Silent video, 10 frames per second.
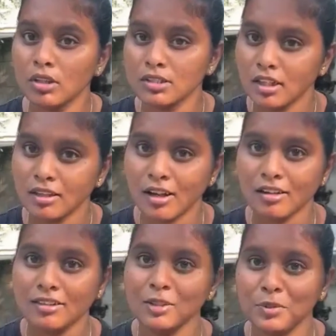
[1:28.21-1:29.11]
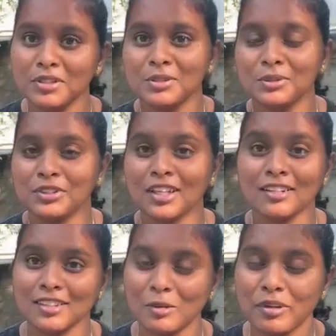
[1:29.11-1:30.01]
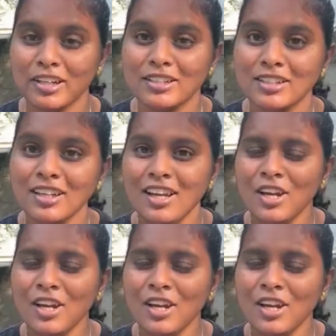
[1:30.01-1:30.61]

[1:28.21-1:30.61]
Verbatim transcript: కొన్నిసార్లు నాకు తినిపిస్తూ ఉంటారు తినమనేసి